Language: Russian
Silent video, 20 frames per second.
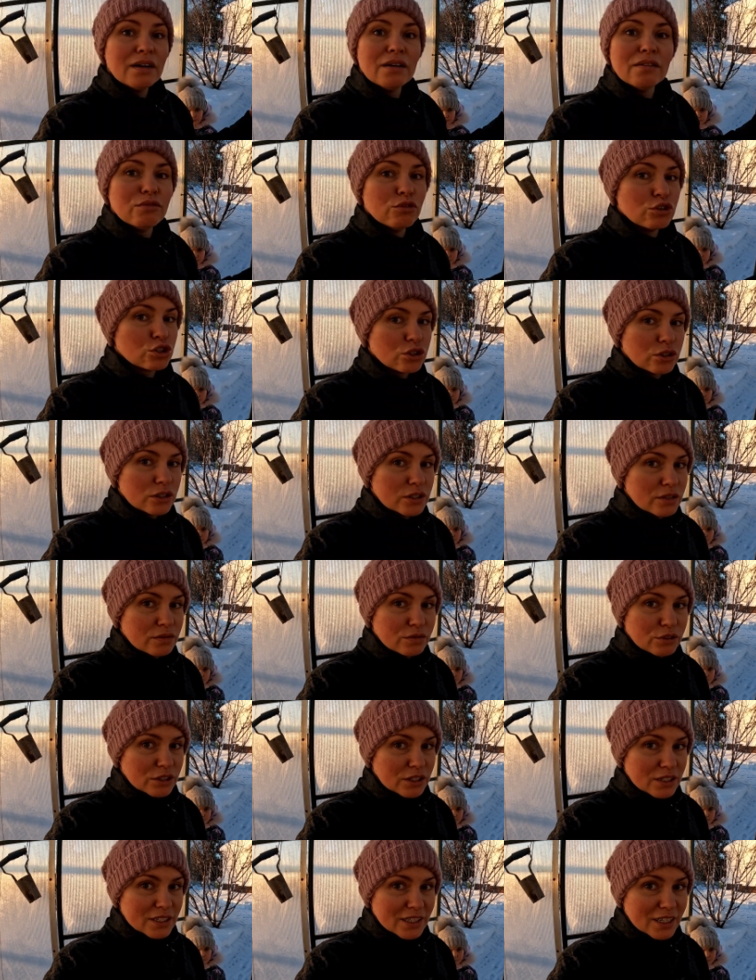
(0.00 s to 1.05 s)
Вот что я
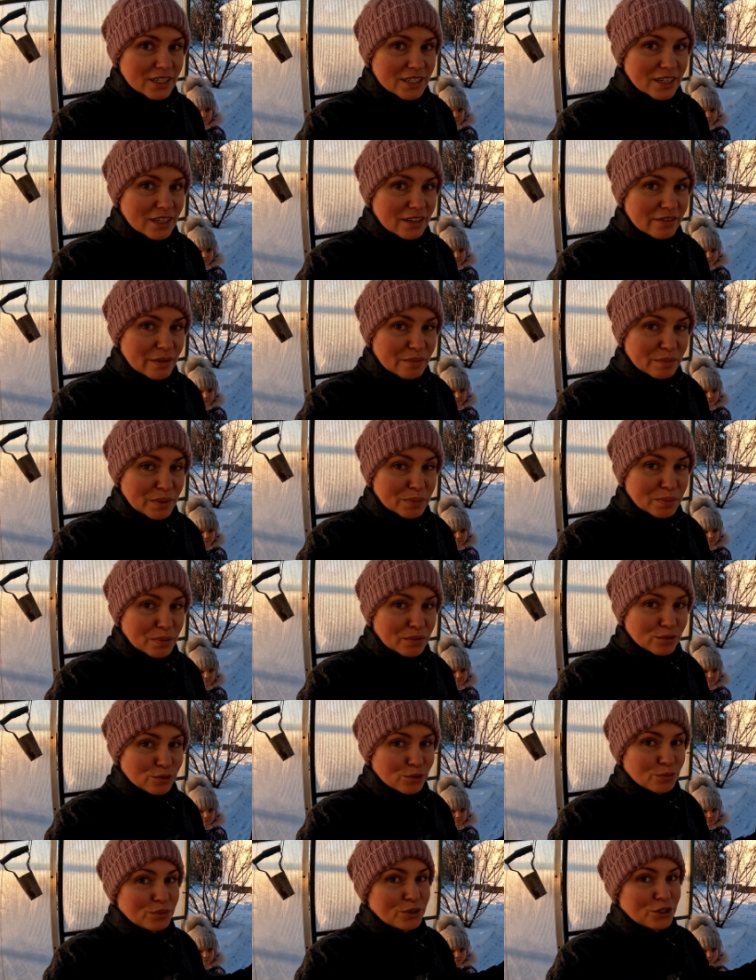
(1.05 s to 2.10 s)
сегодня рассказала вам по
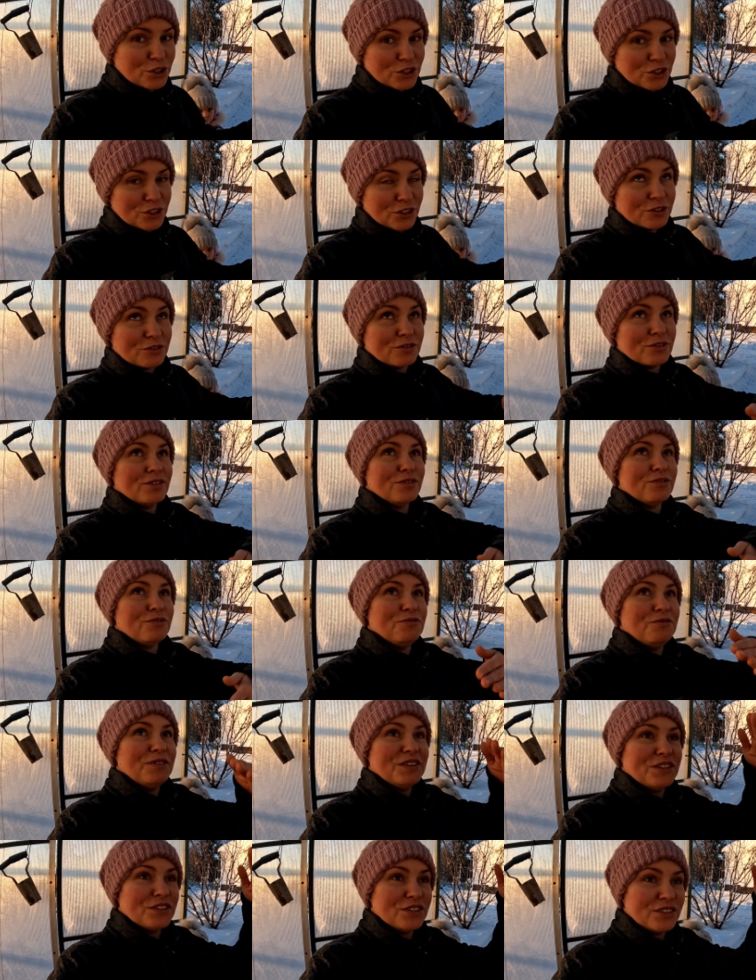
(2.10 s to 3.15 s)
поводу птичников в
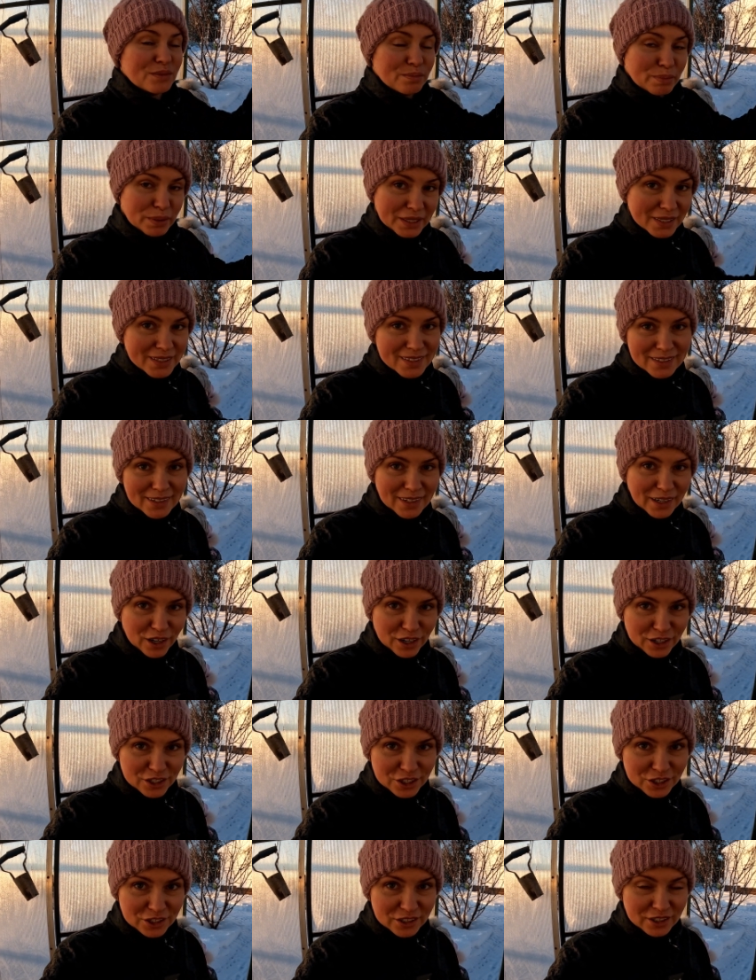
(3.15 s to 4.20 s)
виде теплиц
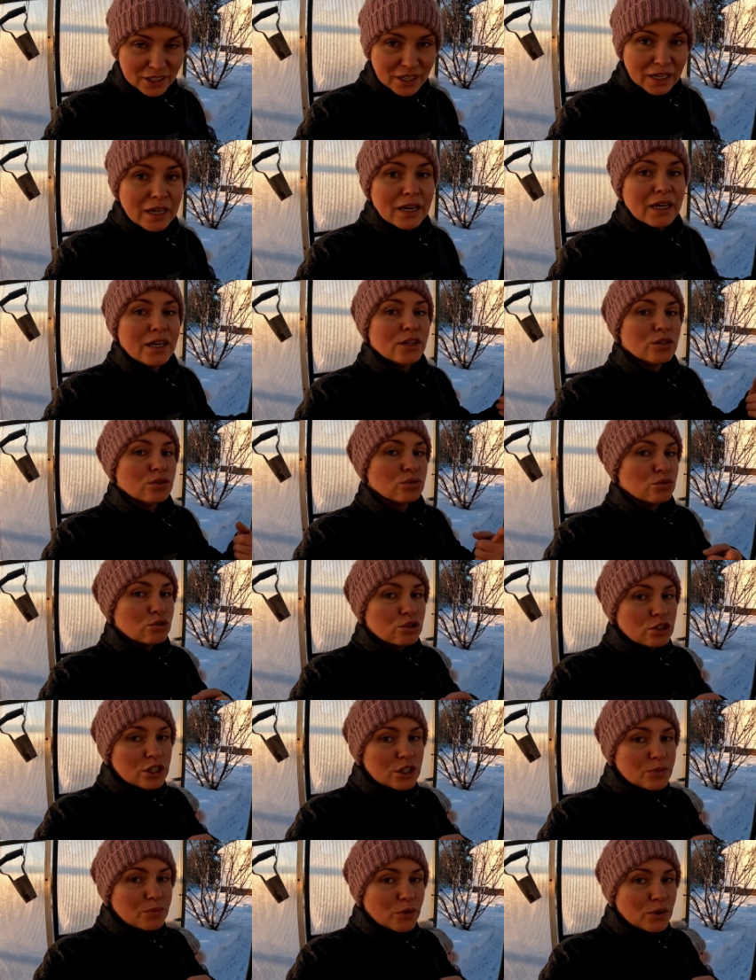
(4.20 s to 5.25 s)
арочных.
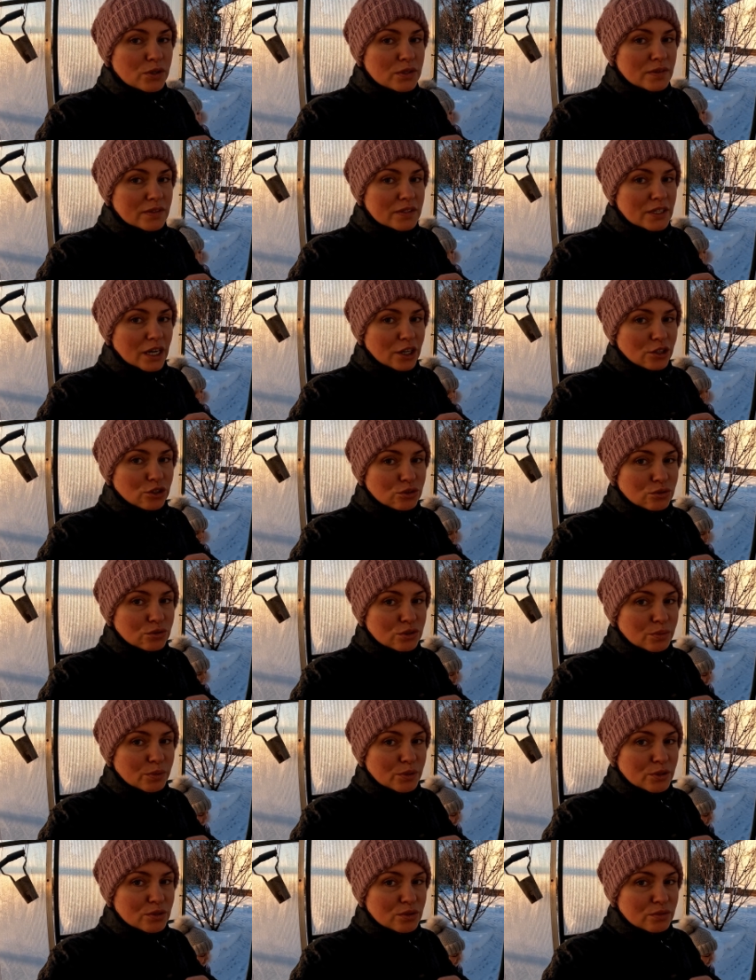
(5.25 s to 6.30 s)
Нужно использовать арочную
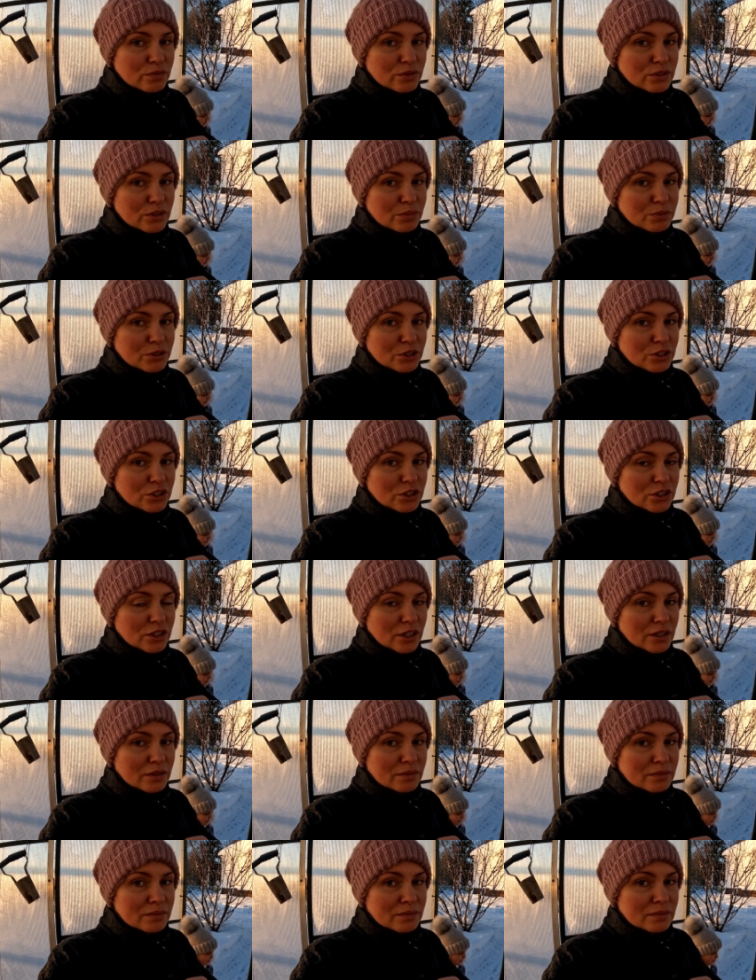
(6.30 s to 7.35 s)
теплицу в виде
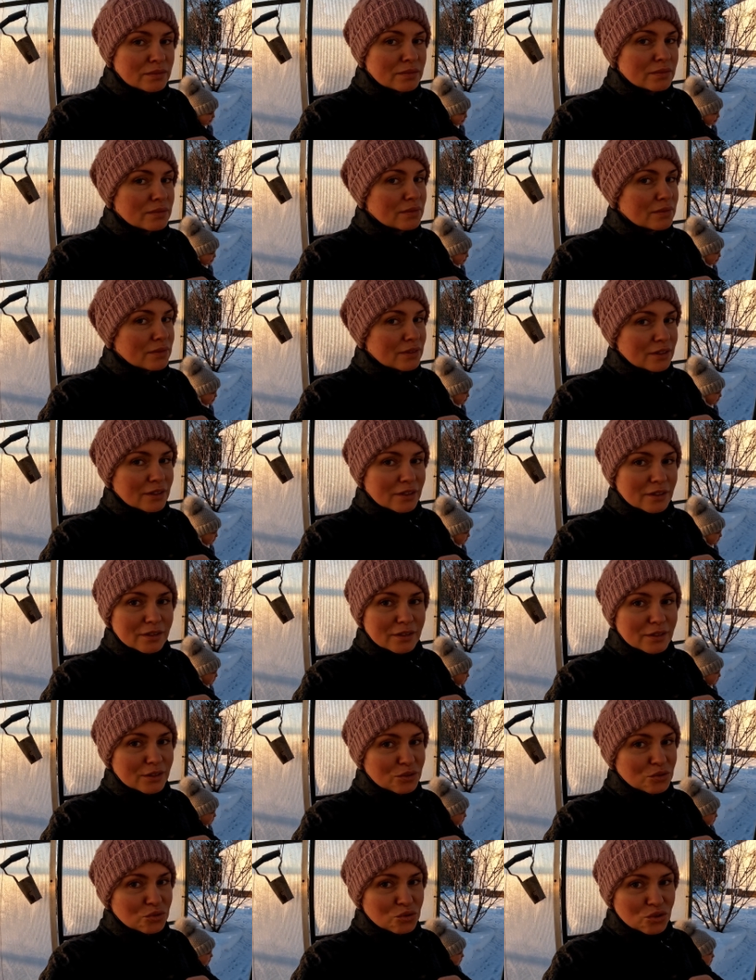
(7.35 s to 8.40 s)
птичника? Нет,
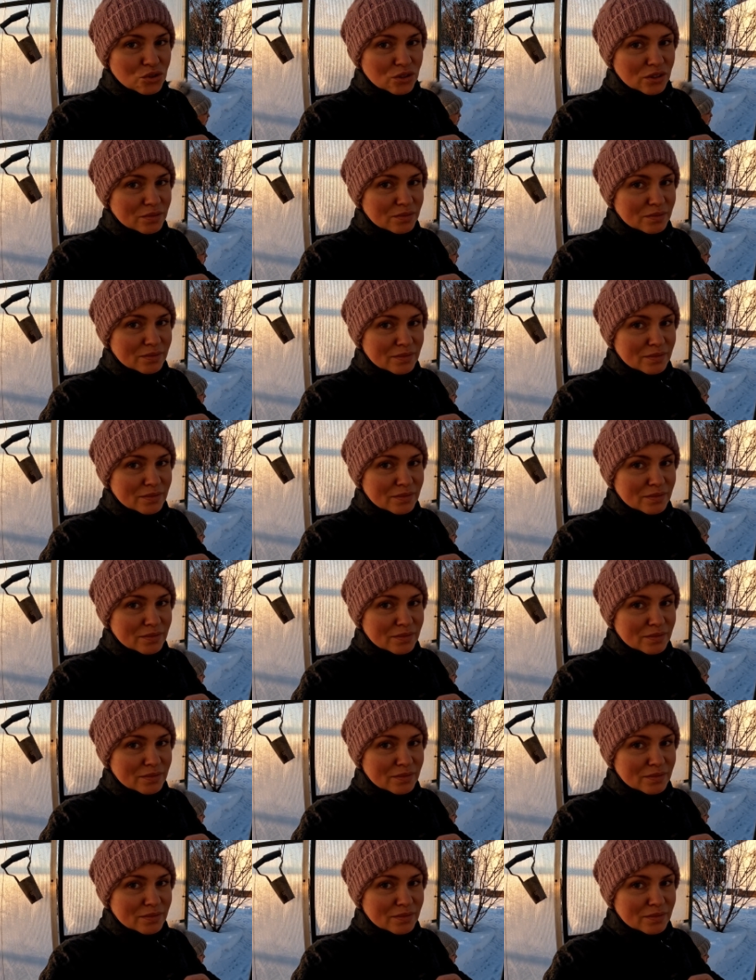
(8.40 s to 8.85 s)
не нужно.